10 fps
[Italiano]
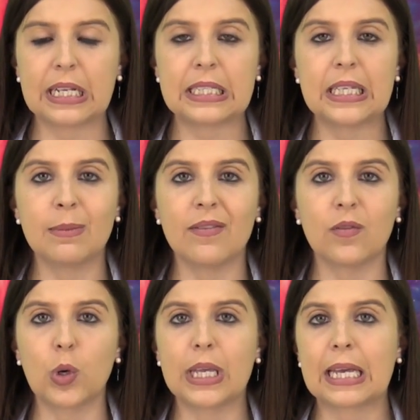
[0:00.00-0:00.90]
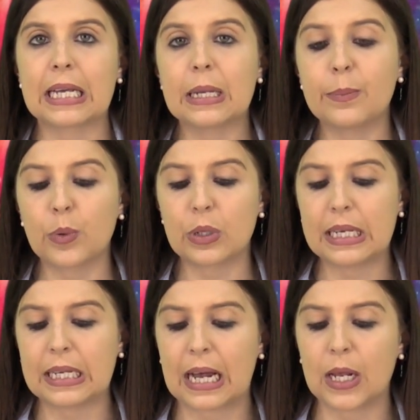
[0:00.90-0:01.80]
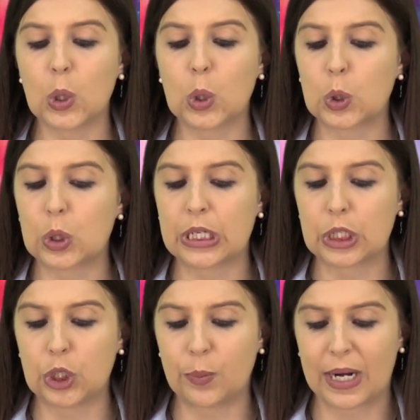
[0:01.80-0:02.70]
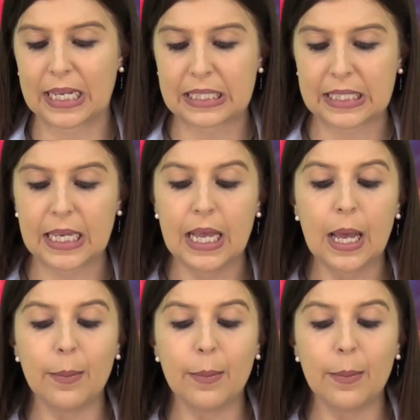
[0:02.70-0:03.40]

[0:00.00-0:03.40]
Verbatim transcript: insieme a voi è Campo di grano con cipressi.